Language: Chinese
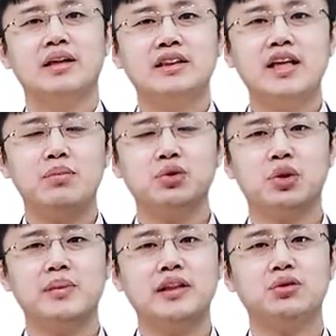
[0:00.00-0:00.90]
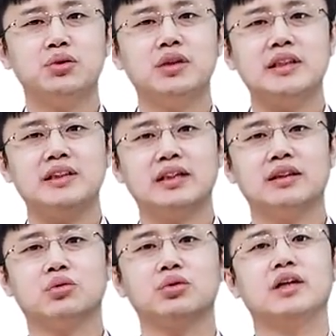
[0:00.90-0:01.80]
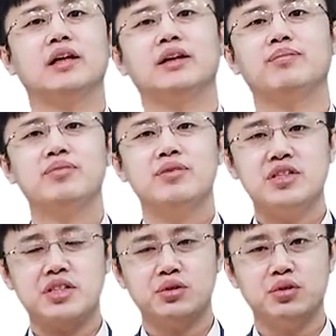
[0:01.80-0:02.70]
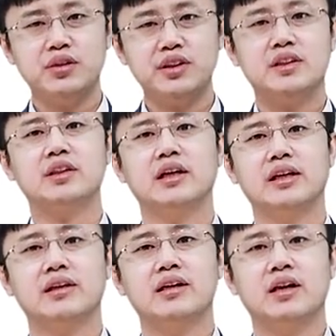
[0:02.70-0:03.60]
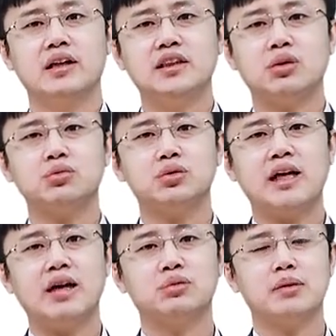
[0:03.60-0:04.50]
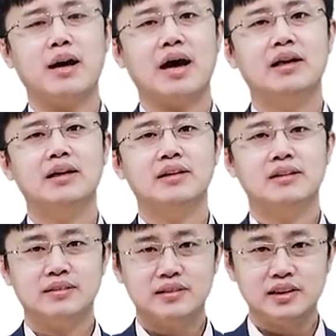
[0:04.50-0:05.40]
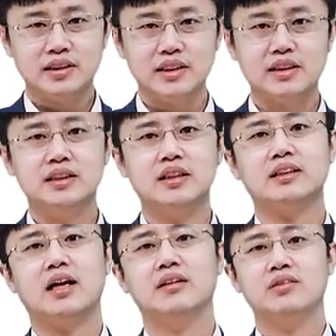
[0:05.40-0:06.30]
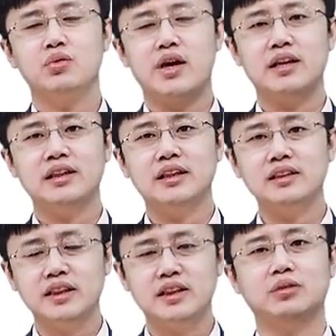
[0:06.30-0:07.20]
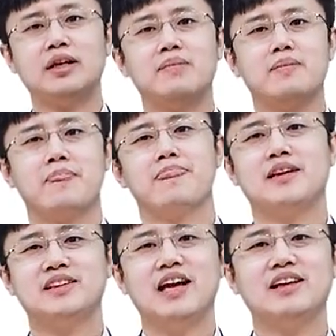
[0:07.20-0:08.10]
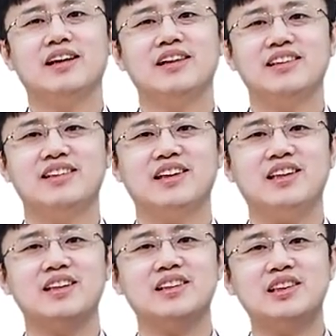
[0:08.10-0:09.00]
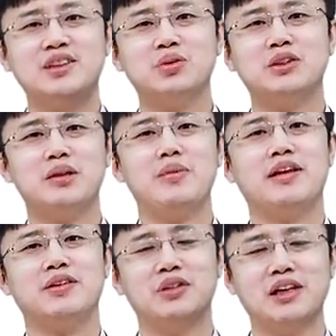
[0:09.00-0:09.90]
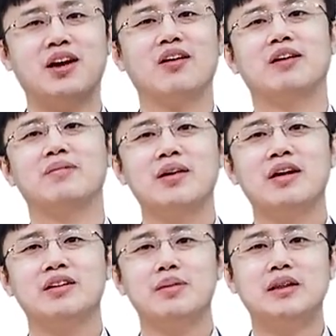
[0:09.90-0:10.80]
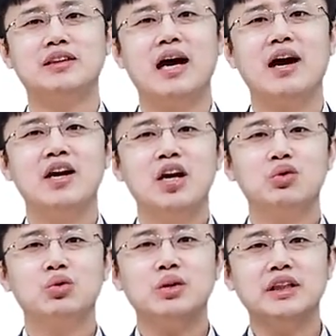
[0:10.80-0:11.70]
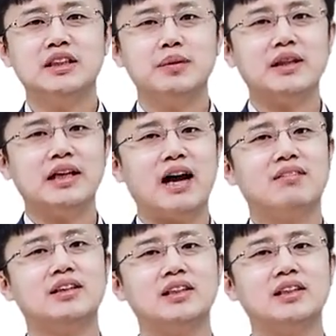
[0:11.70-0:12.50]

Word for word: 进一步说明你具有很强的工作能力、解决问题的能力。而且工作态度什么积极向上，愿意迎接挑战，这样呢你的个人信用级别也提高了。特别是啊，如果你竞聘的岗位